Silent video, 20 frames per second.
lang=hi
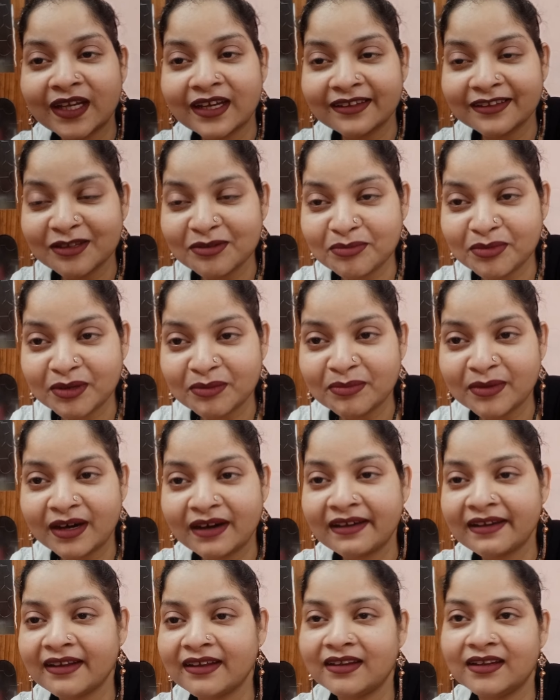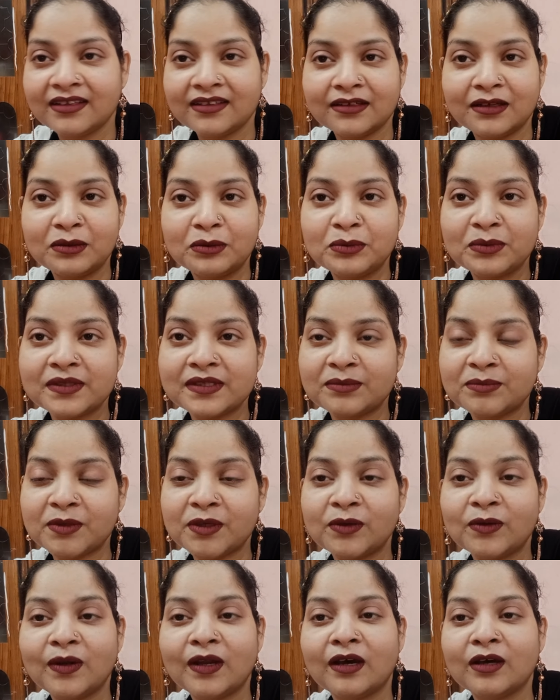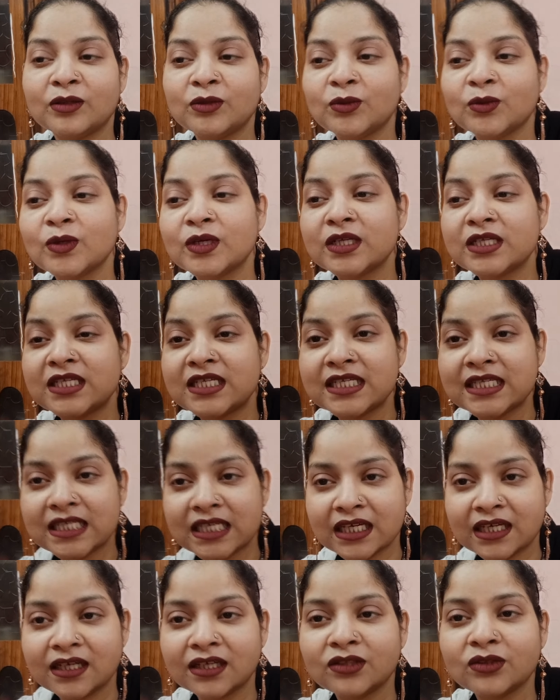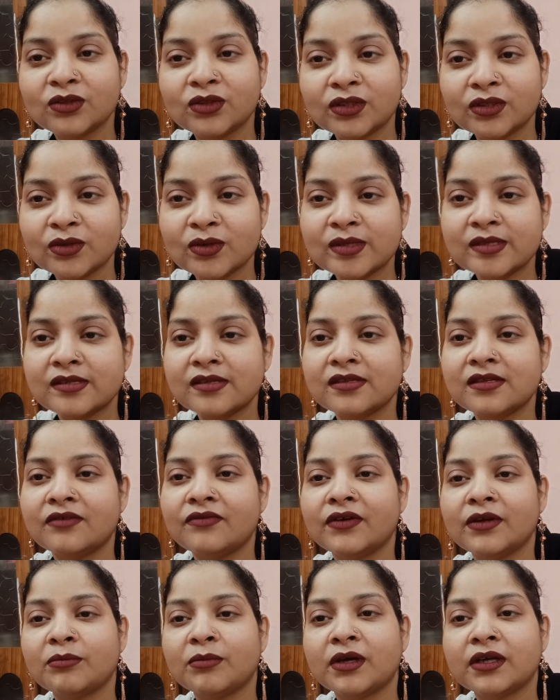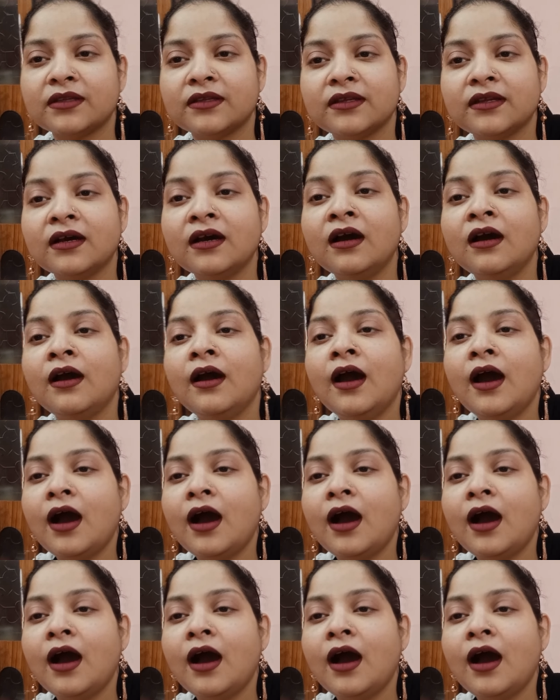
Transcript: औलादें बीमार हैं अल्लाह ताला उन सब की औलादों को अच्छी सेहत और तंदुरुस्ती अता फ़रमा देना